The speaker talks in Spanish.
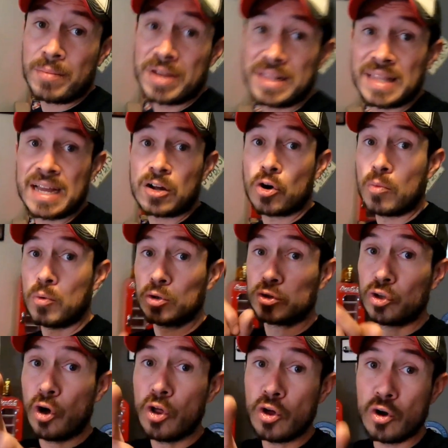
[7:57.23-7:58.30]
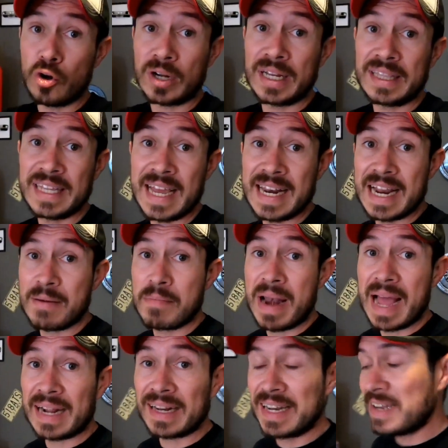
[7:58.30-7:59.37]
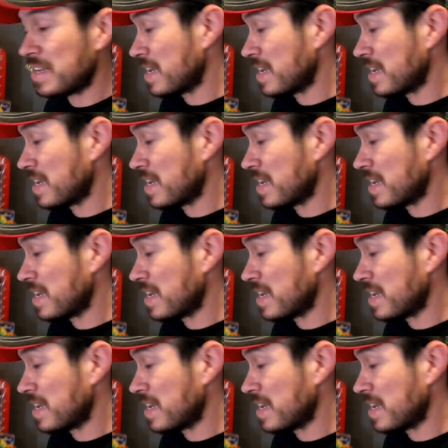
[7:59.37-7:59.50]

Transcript: obviamente como todo lo que tiene el Black